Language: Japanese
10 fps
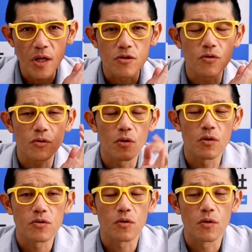ずっ
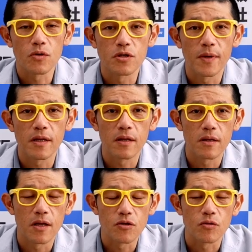とその詰まっ
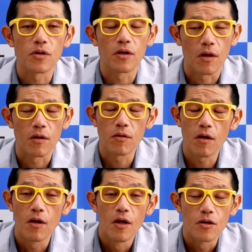て状態で
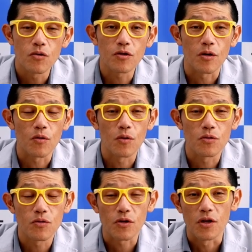でそしたら
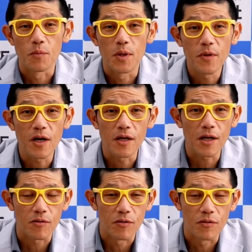そしたら耳が
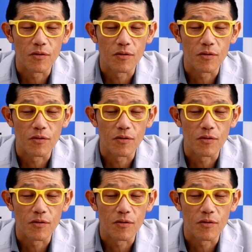痛く